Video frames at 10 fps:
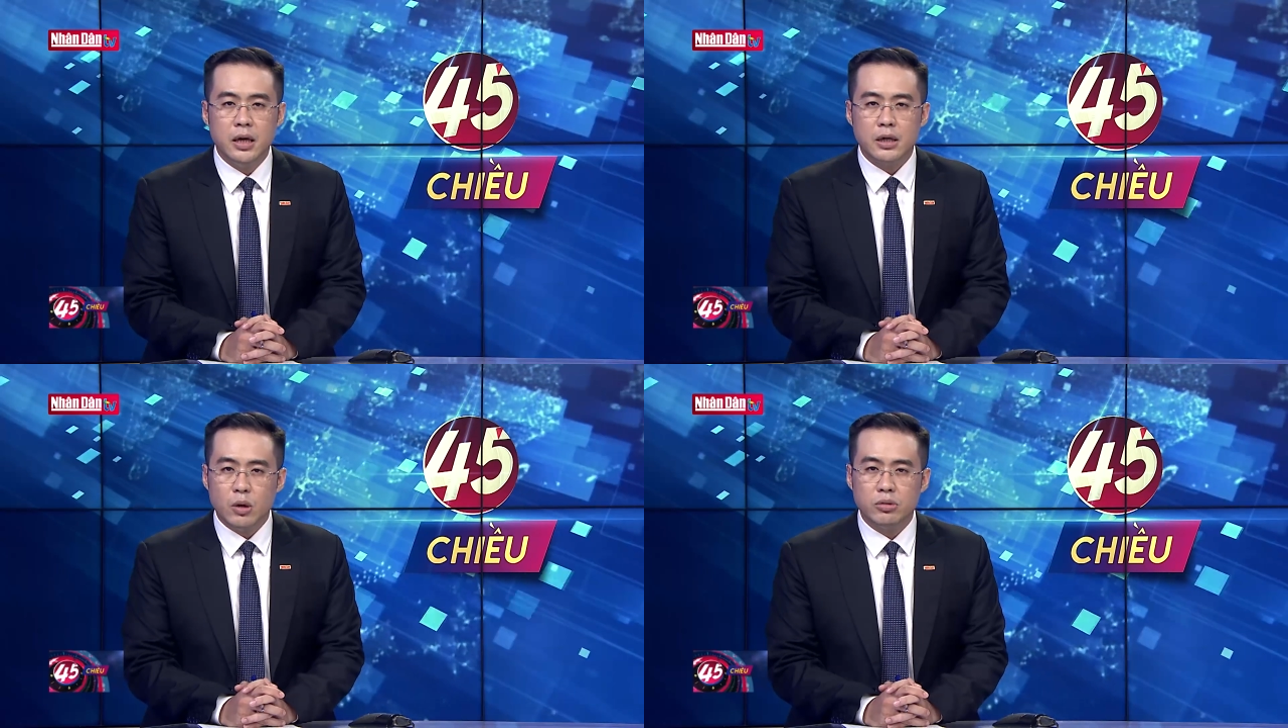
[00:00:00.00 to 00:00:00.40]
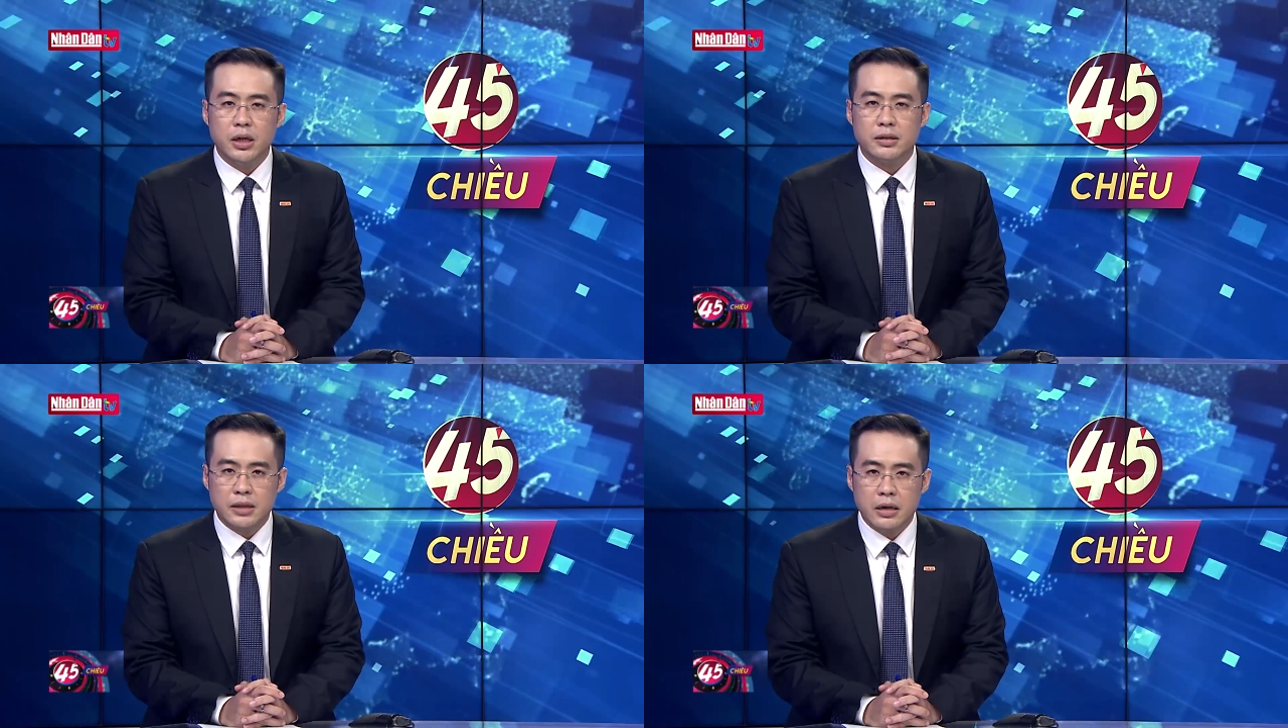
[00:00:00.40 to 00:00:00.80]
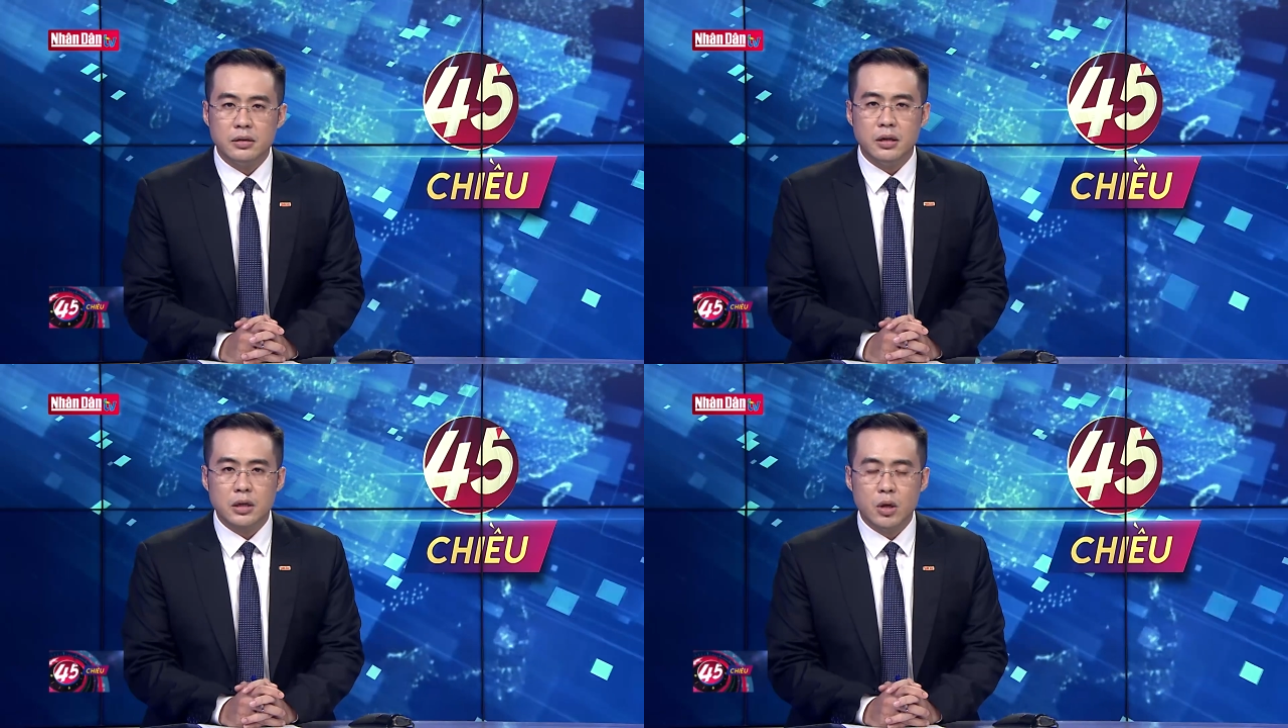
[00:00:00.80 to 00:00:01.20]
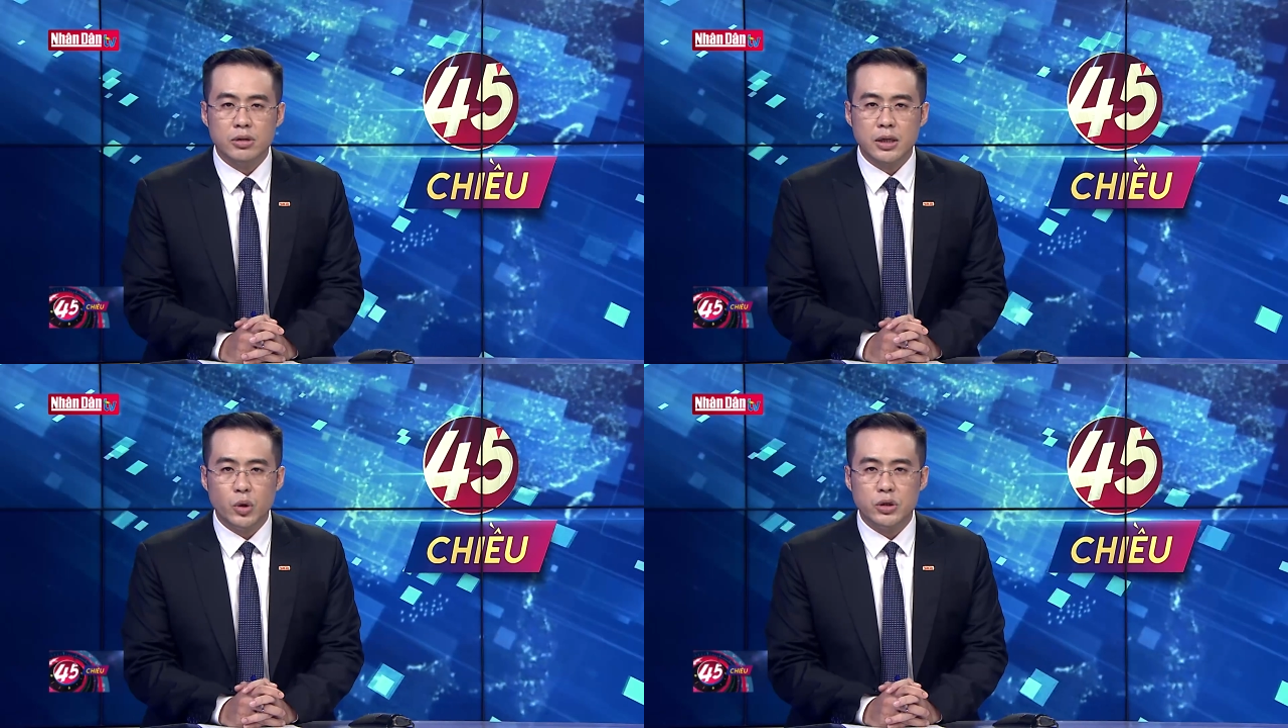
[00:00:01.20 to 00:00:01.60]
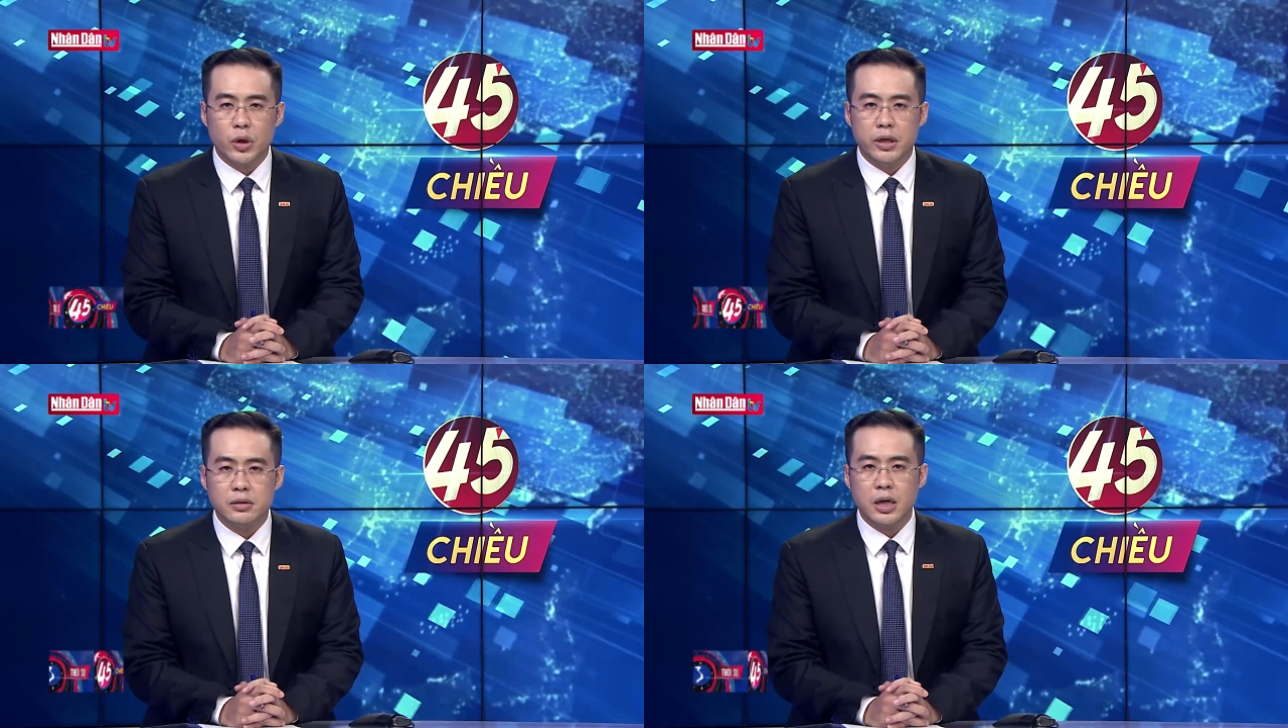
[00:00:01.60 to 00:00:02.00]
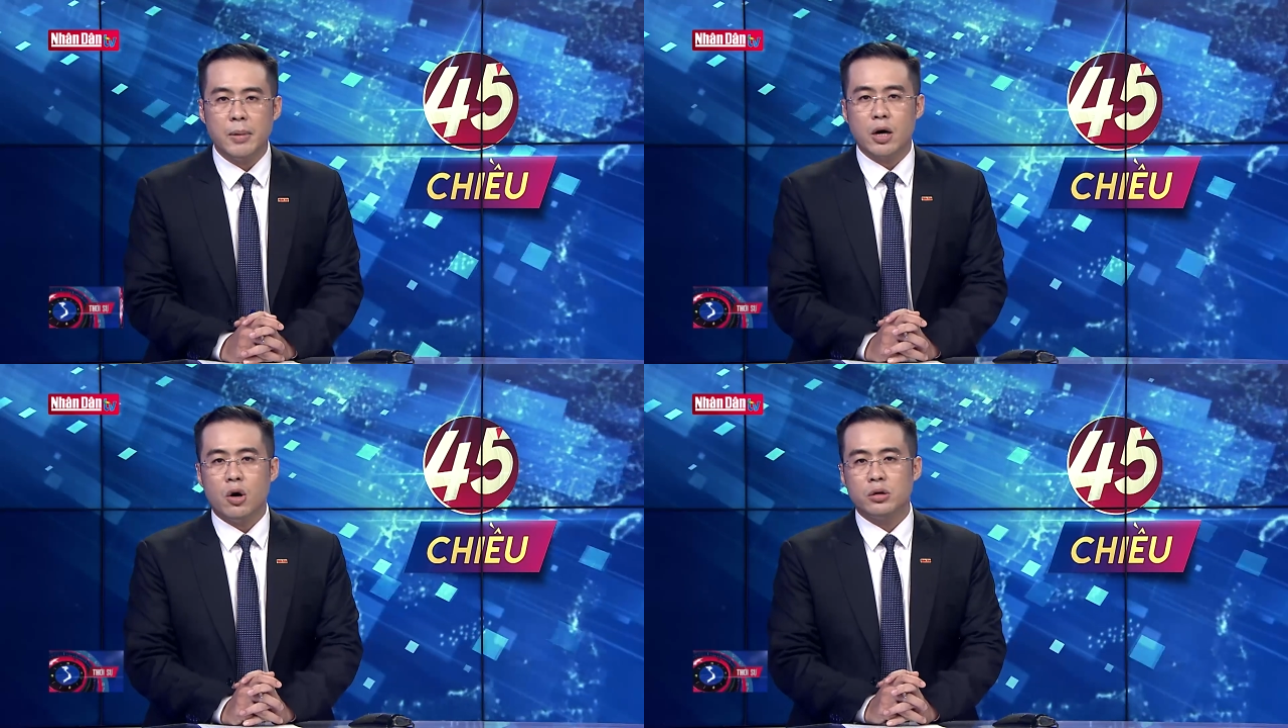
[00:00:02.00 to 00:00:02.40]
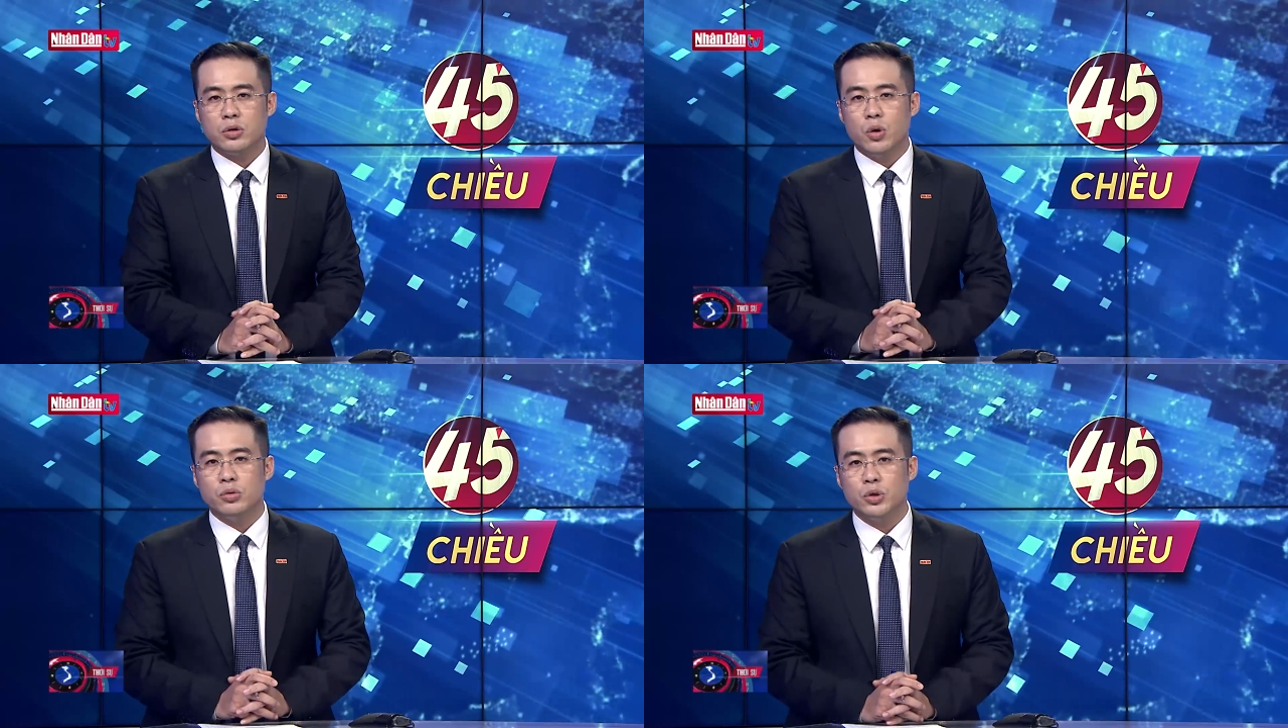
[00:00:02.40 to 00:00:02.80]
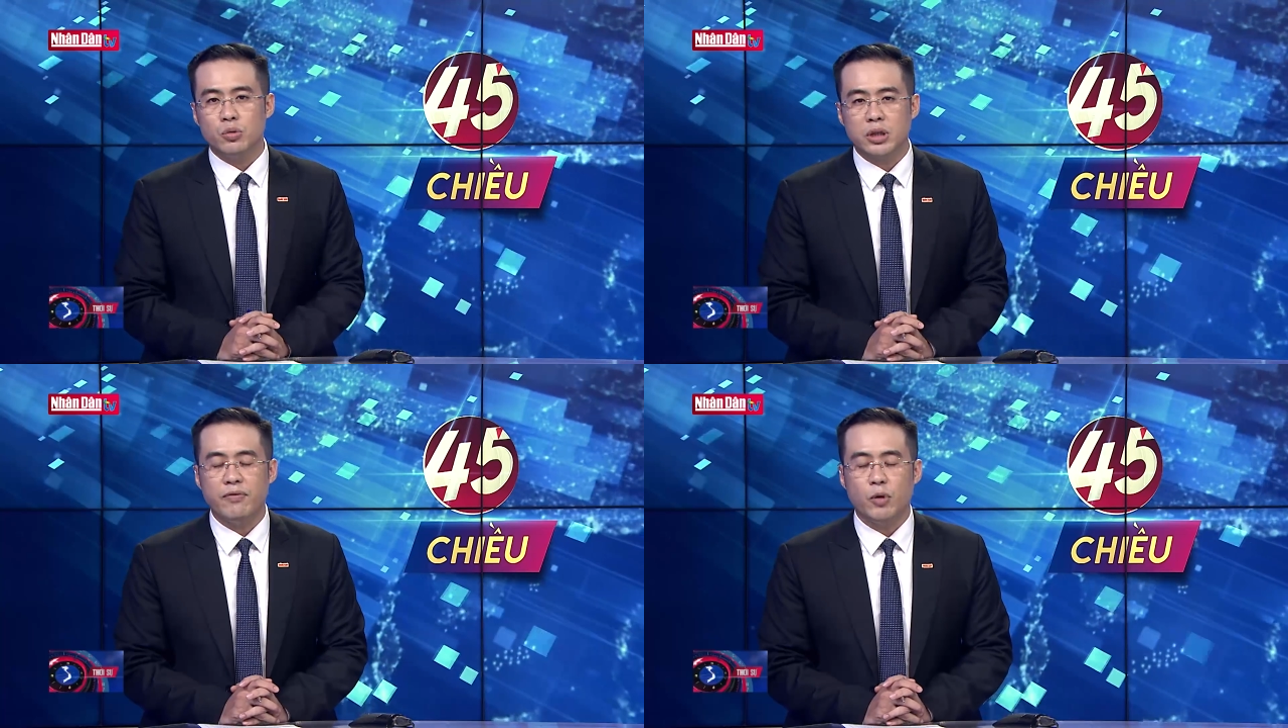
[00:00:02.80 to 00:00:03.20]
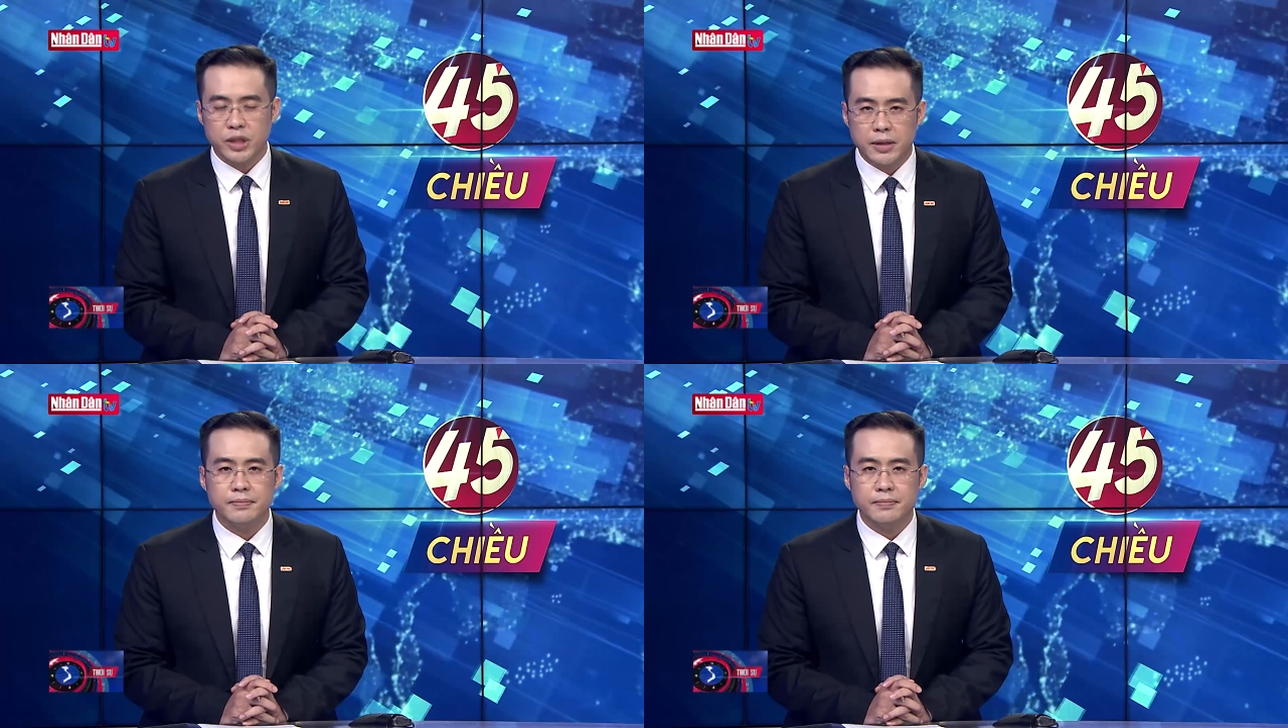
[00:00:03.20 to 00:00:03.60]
đồng thời tăng cường công tác tuyên truyền để bà con cùng chung tay phòng dịch.